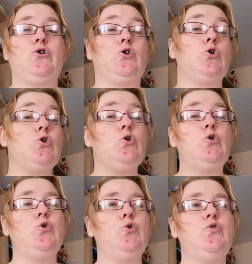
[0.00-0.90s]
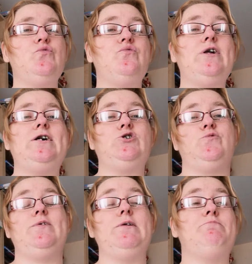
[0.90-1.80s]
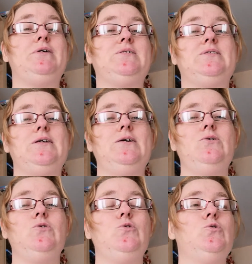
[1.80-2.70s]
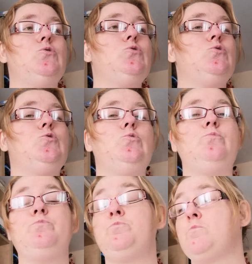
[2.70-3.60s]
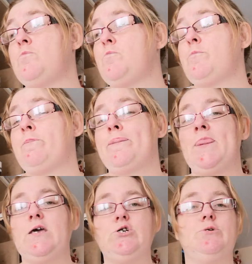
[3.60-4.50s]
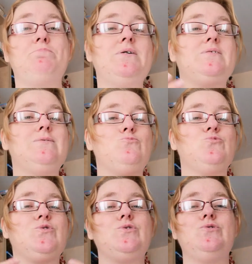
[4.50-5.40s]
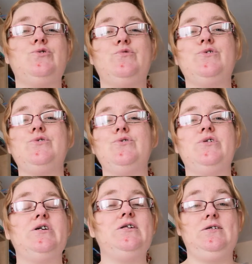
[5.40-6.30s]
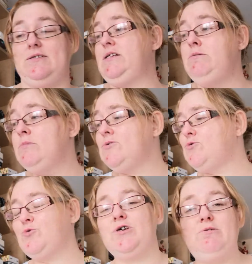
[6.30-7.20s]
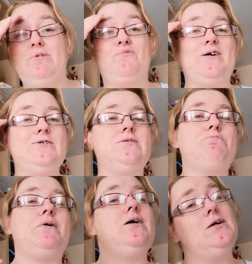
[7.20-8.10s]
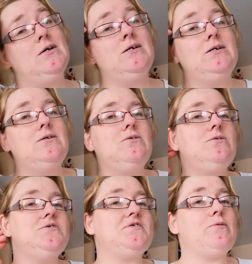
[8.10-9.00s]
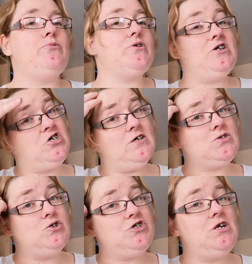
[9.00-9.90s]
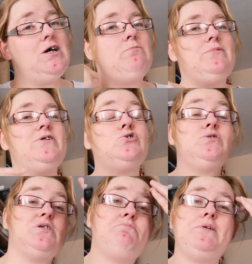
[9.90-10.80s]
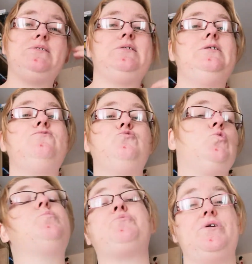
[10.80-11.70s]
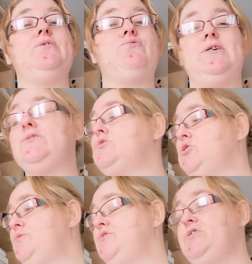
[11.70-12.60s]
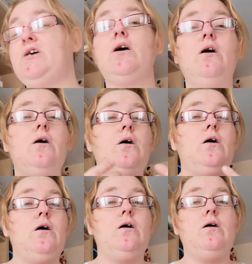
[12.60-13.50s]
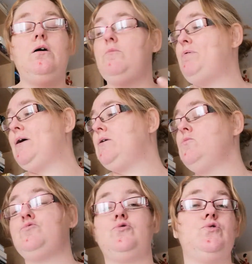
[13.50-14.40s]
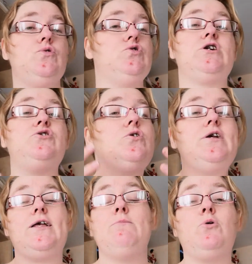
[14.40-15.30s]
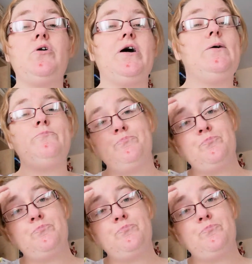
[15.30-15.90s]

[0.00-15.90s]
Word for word: que euh, voilà, je vais passer. Euh, j'ai passé mon temps devant des dessins animés entre guillemets. Enfin, c'est pas, euh, c'est un peu cliché ce que je dis là, mais je sais pas si vous comprenez voilà ce que je veux dire. par contre, j'adore lire les mangas.